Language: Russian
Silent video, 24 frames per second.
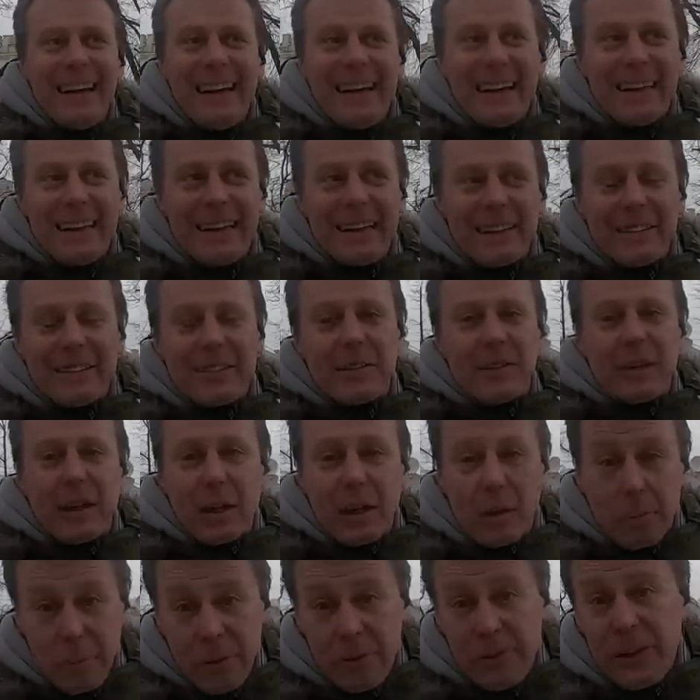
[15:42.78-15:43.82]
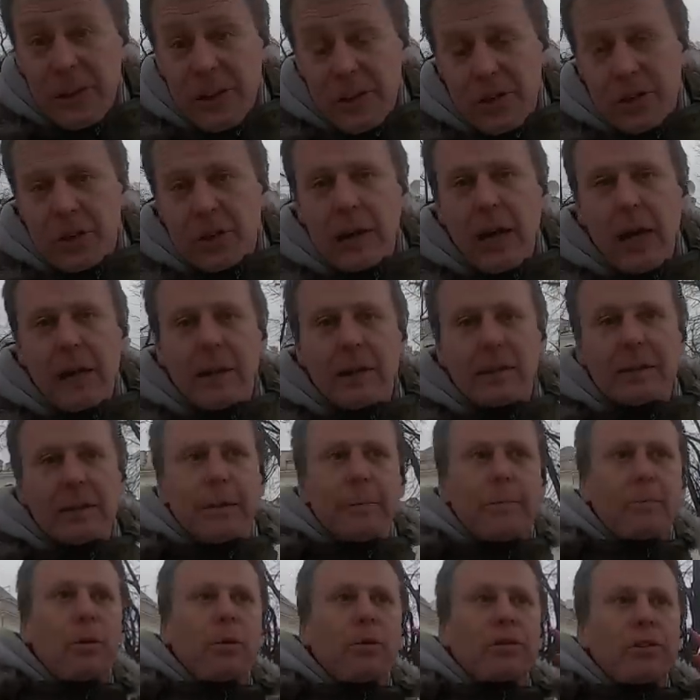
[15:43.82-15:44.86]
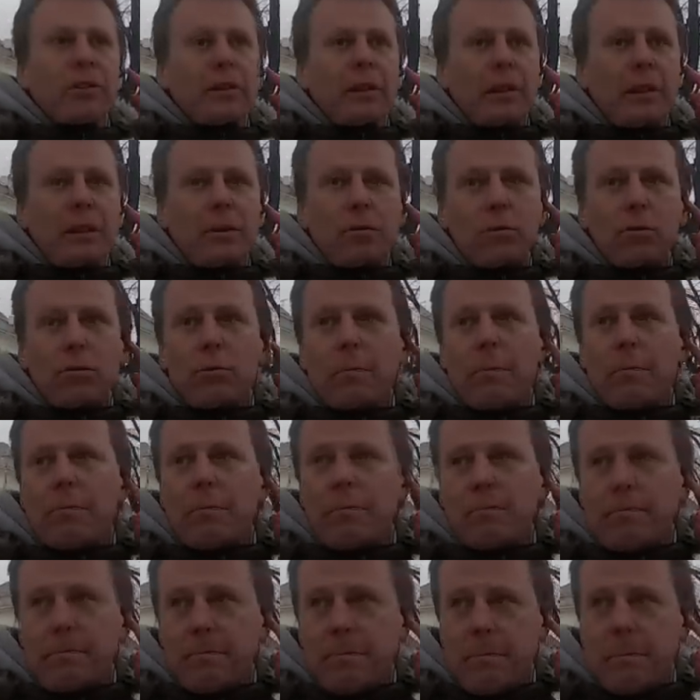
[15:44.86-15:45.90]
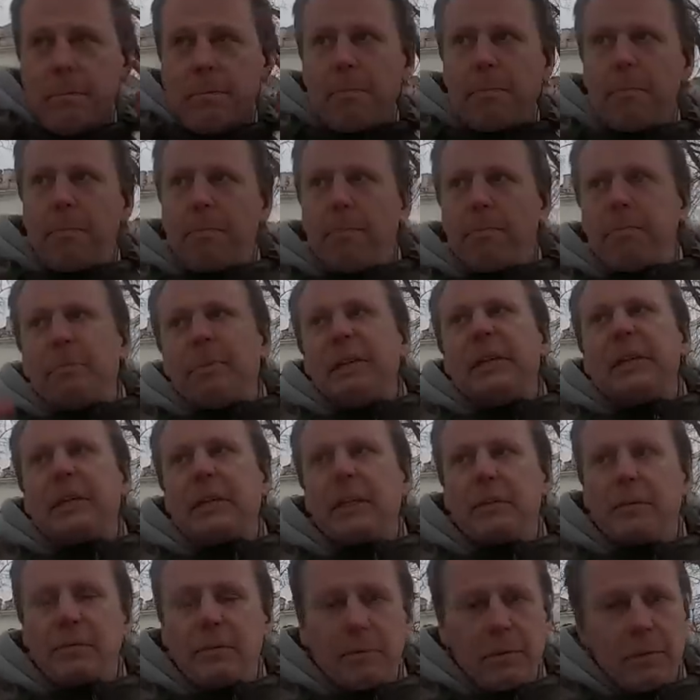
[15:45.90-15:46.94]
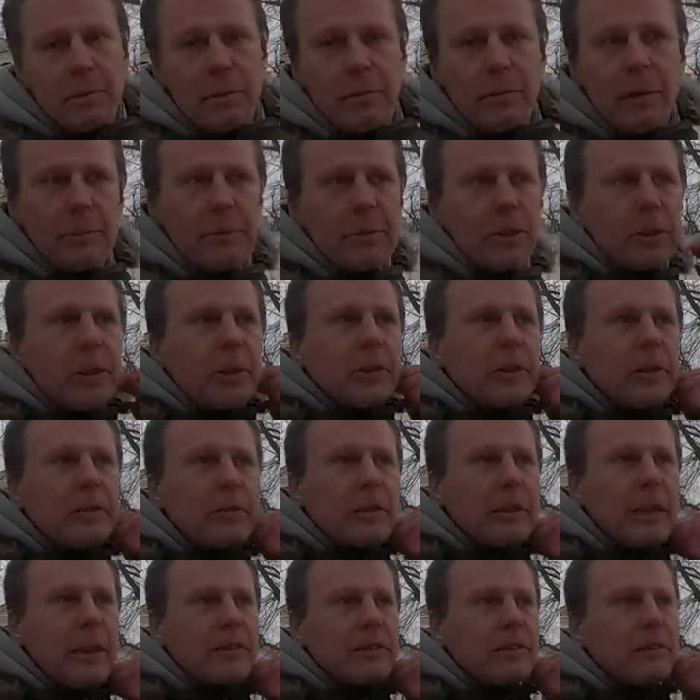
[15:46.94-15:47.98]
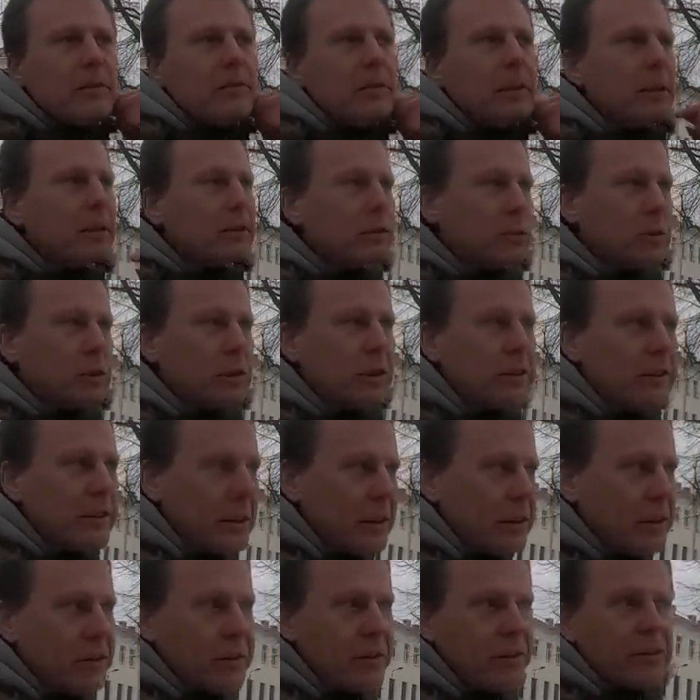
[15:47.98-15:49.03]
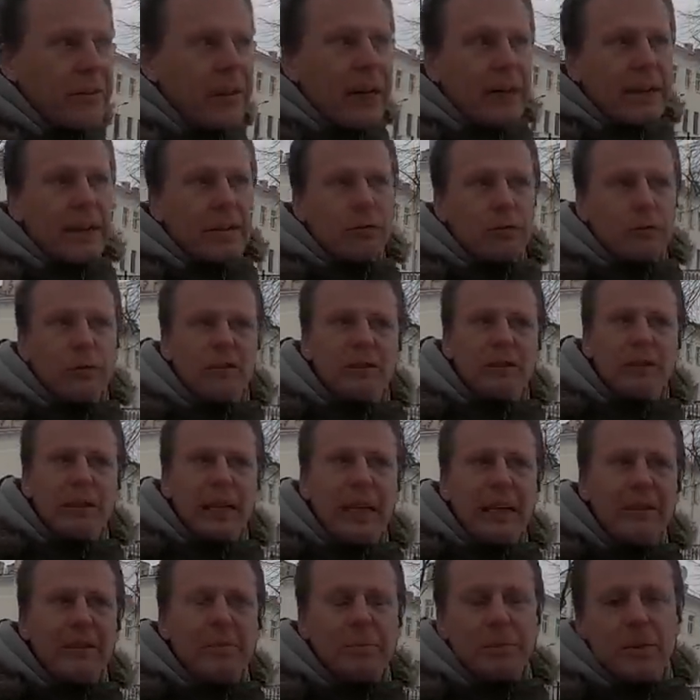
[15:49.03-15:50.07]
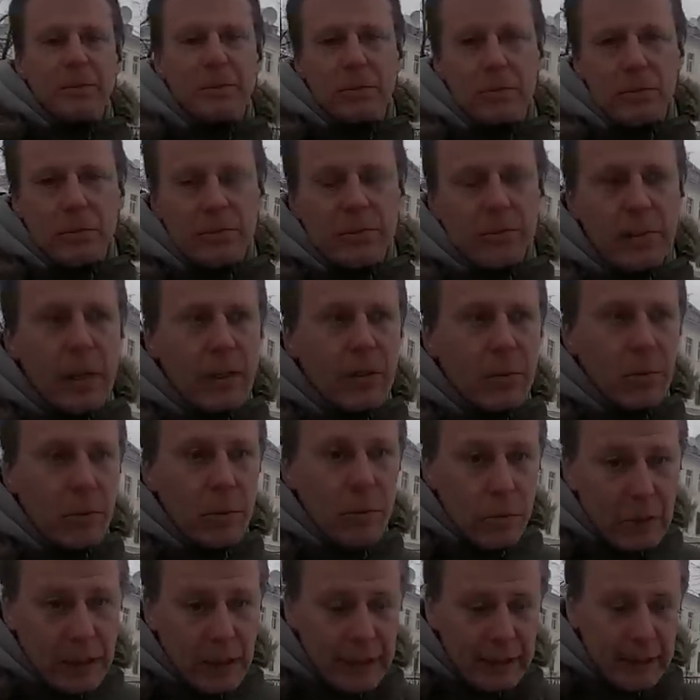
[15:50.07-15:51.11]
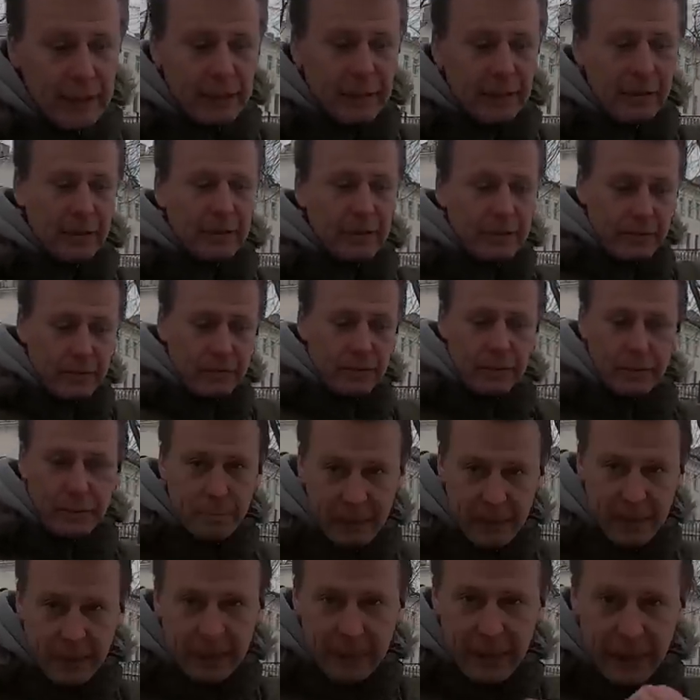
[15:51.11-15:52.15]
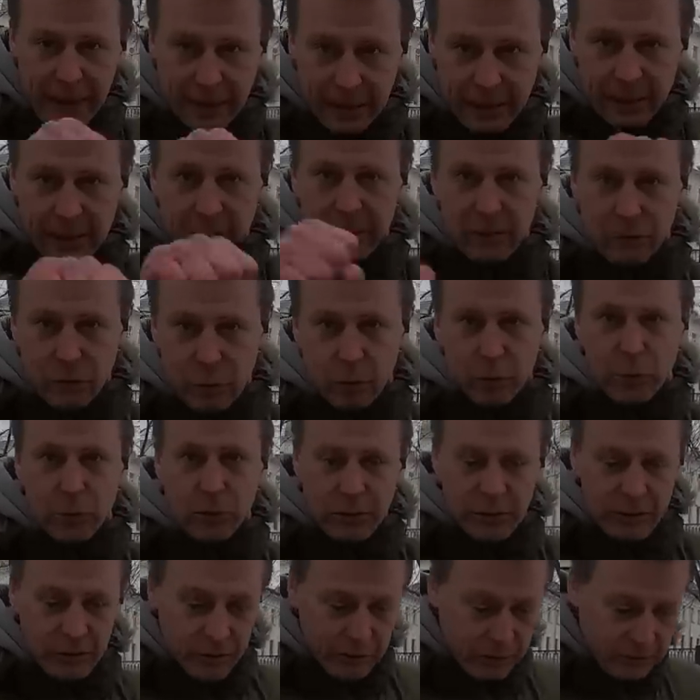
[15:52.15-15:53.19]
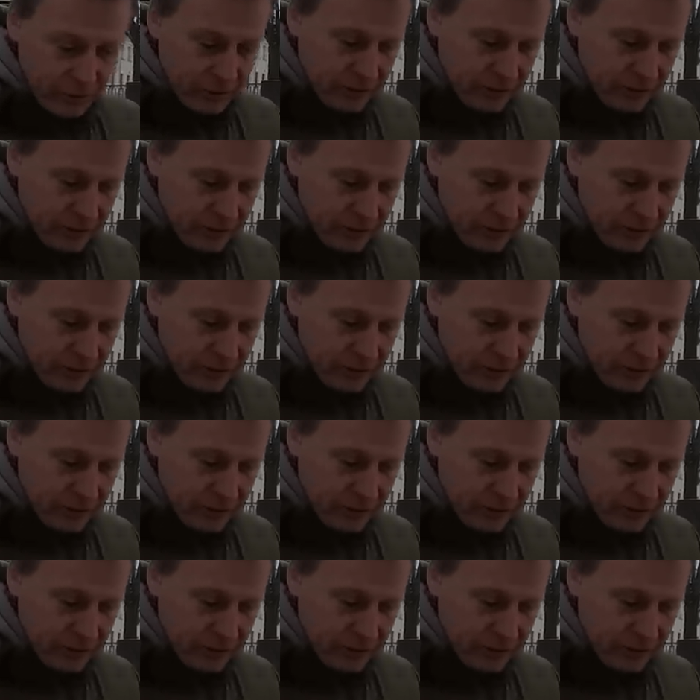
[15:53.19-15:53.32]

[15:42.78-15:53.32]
Э, Корбузье считал это просто, ну, пиком вообще 19 века с точки зрения дизайна, функционализма и всего остального. Вот они эти перекладины, изогнутые,